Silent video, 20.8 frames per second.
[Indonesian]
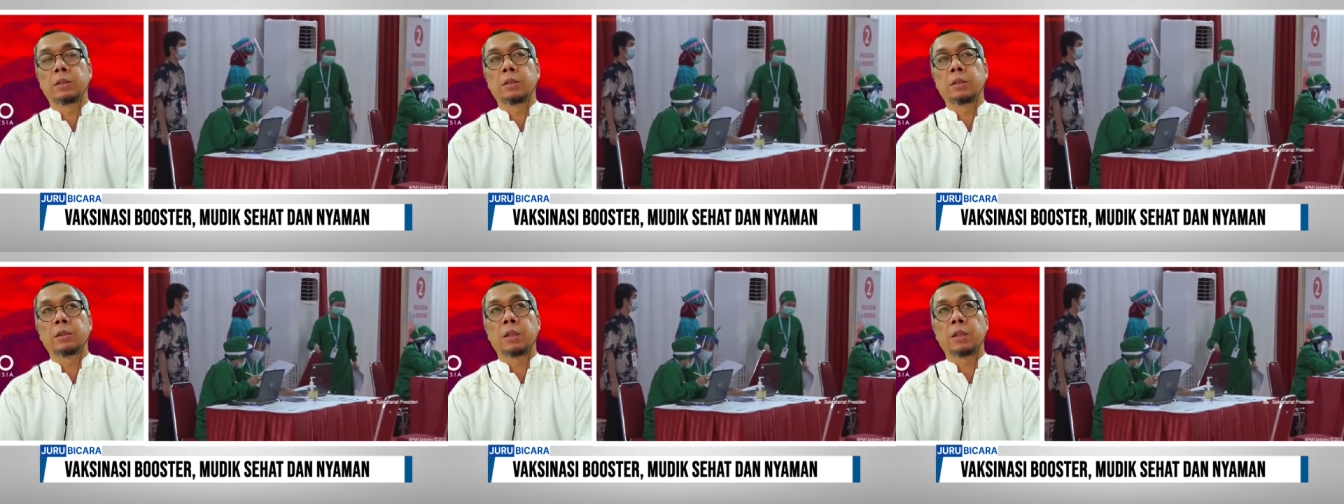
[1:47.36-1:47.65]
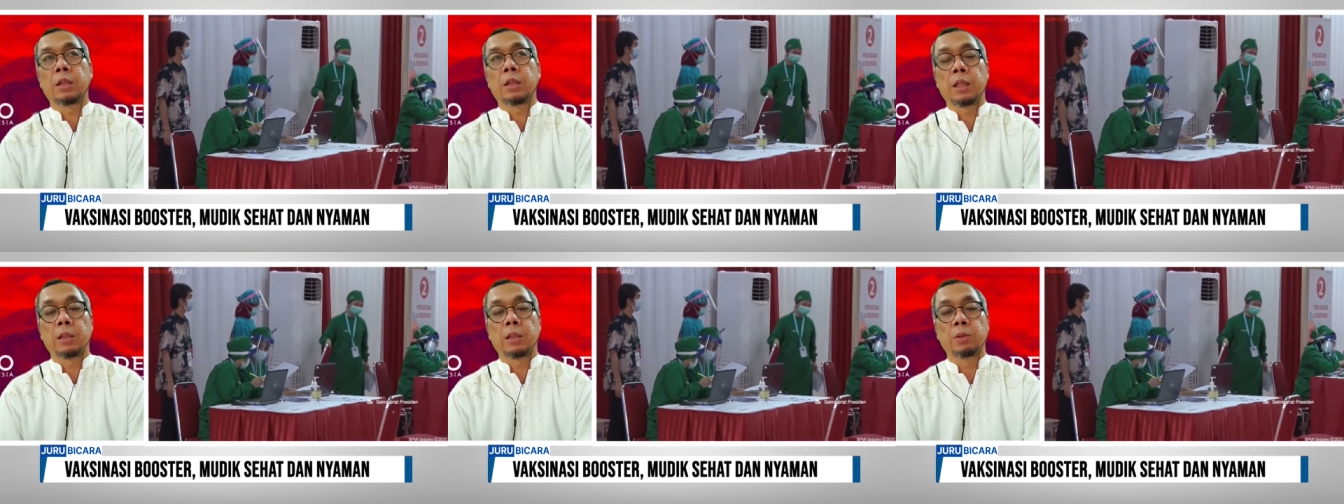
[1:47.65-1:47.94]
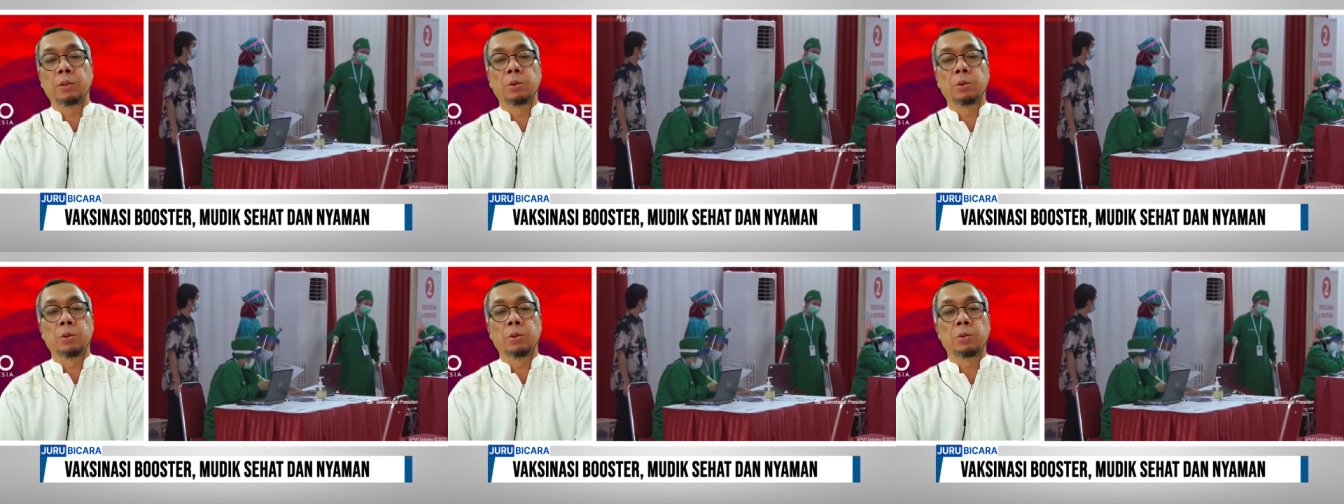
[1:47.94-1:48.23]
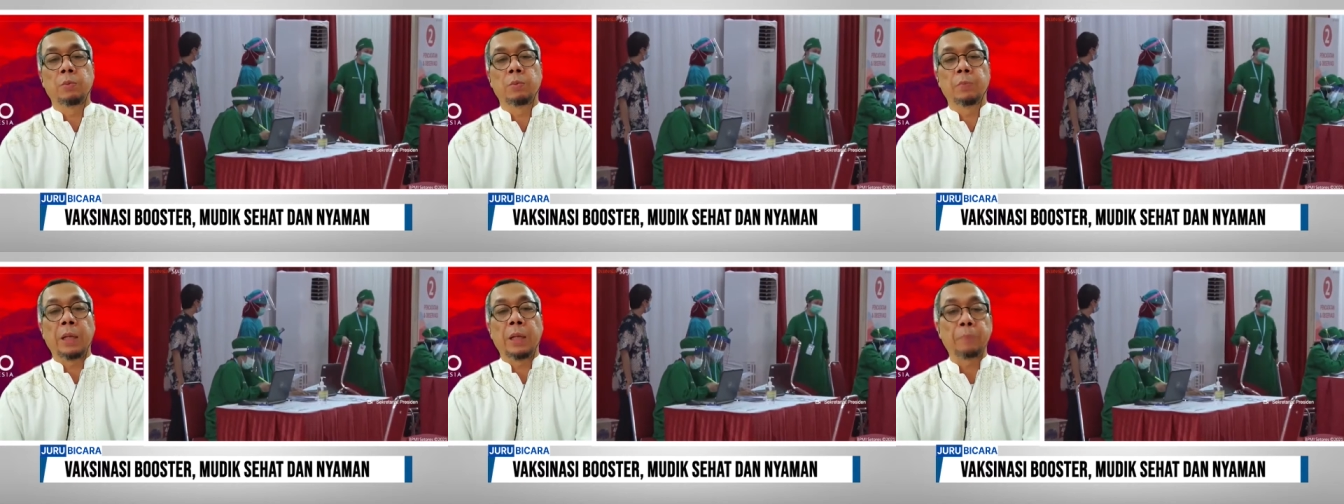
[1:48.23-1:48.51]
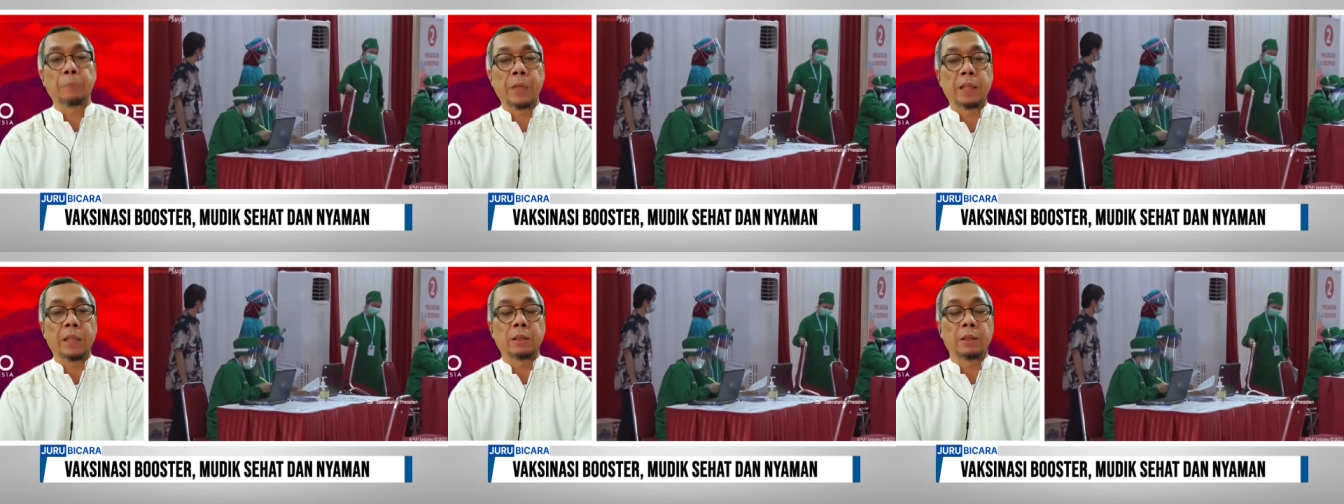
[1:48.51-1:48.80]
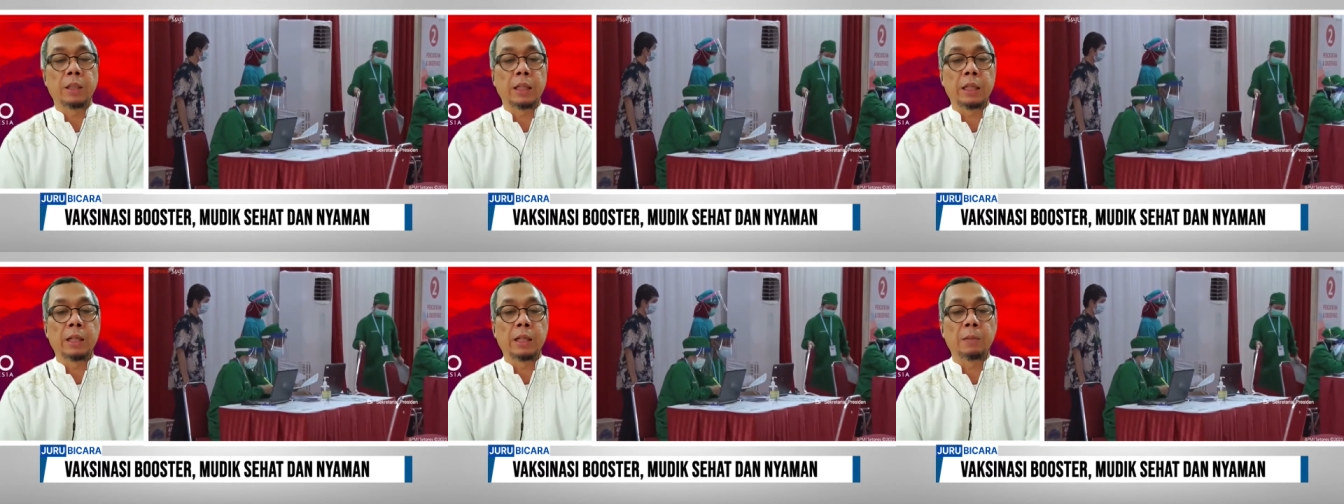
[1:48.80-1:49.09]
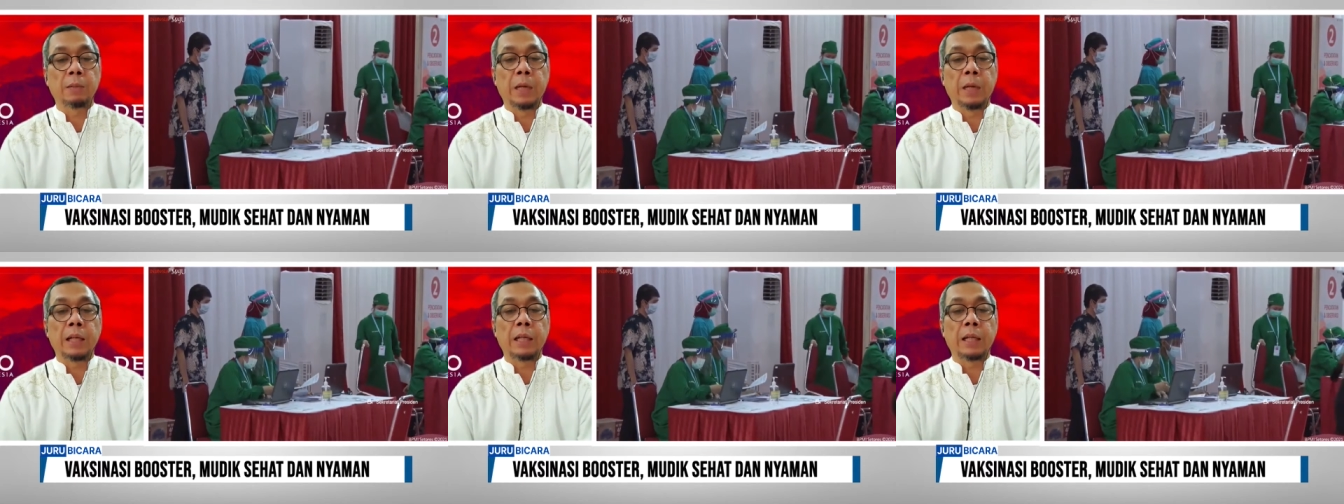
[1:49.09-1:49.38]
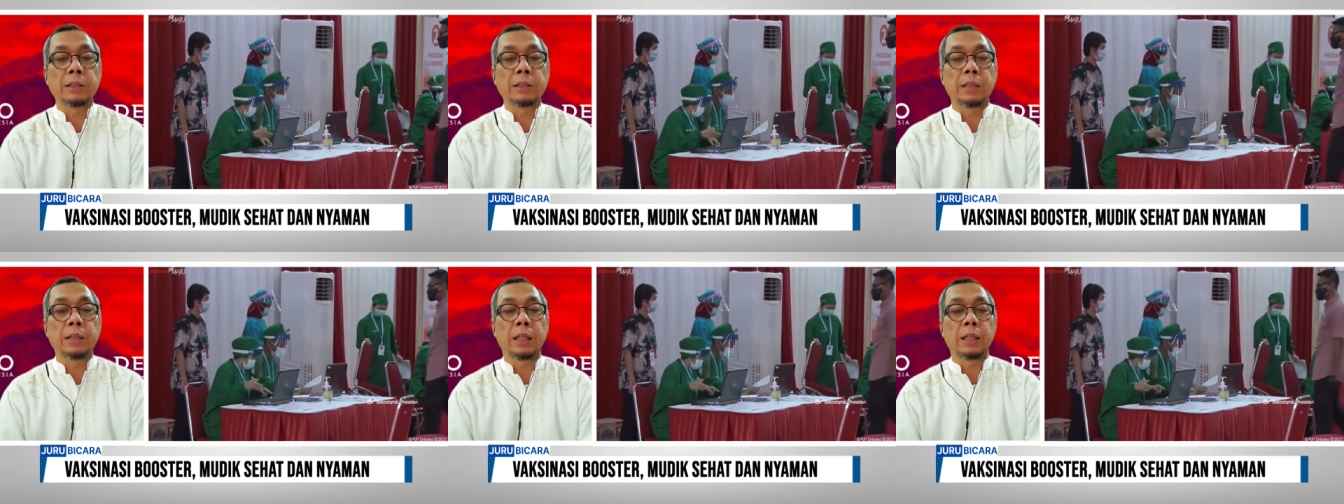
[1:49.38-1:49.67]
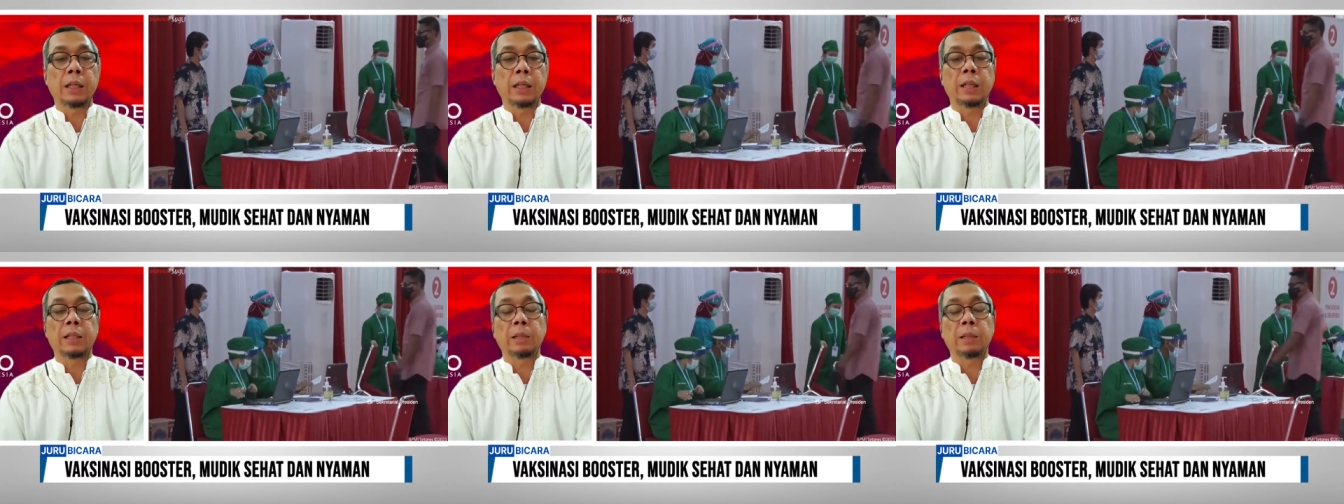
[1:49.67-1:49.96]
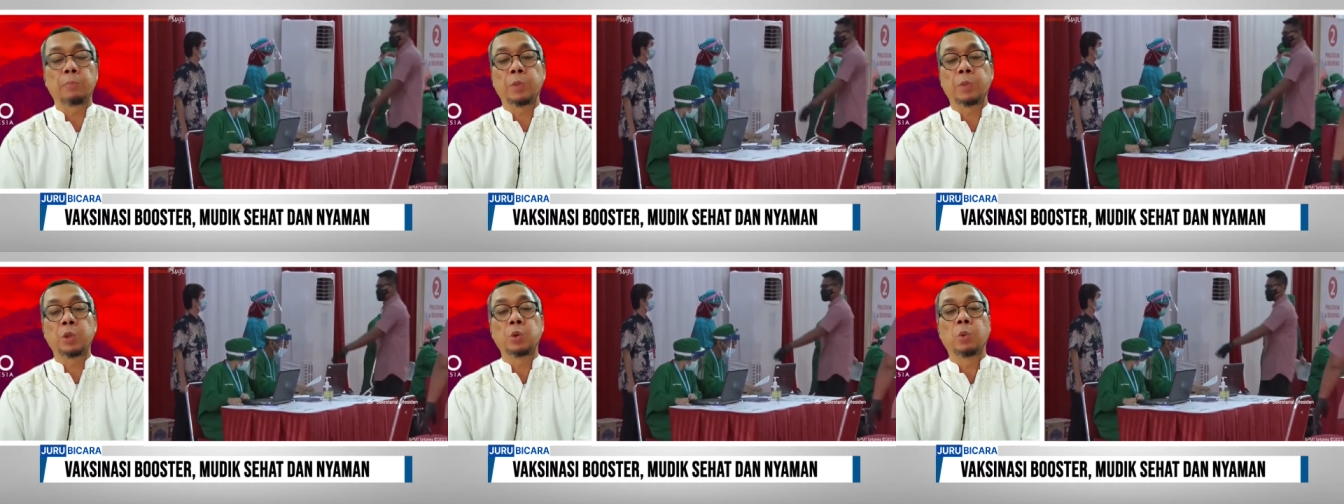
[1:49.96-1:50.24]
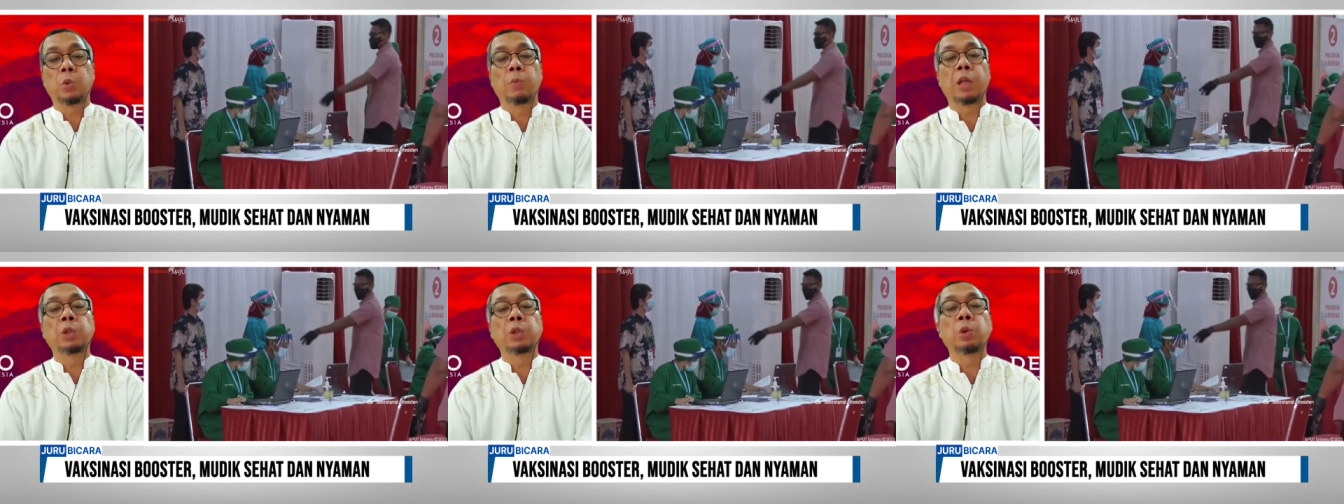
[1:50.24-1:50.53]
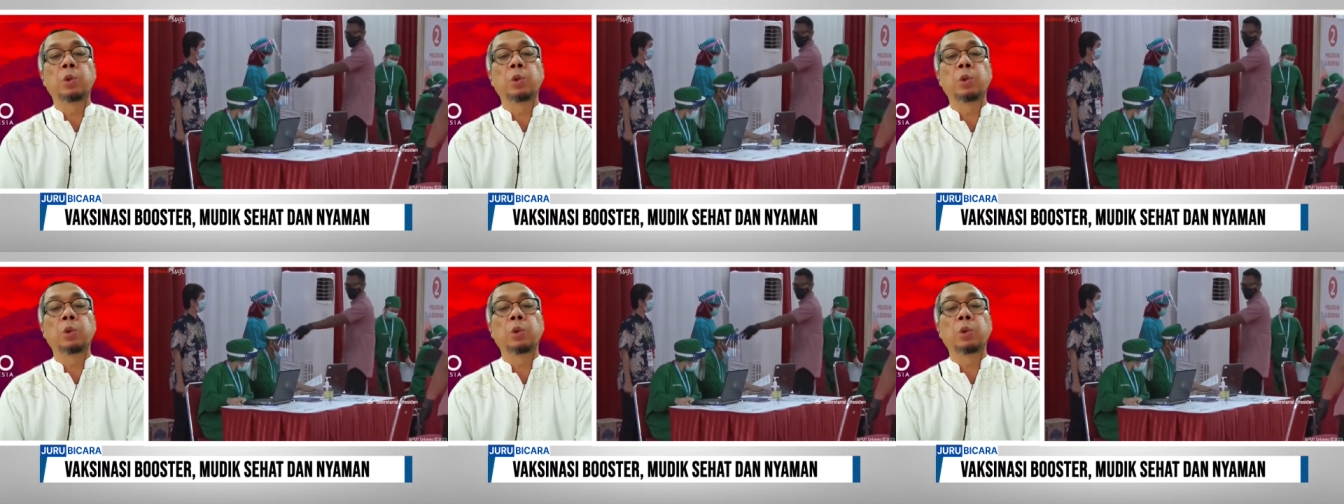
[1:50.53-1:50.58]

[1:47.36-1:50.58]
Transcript: terlalu mepet dengan lebarannya karena percuma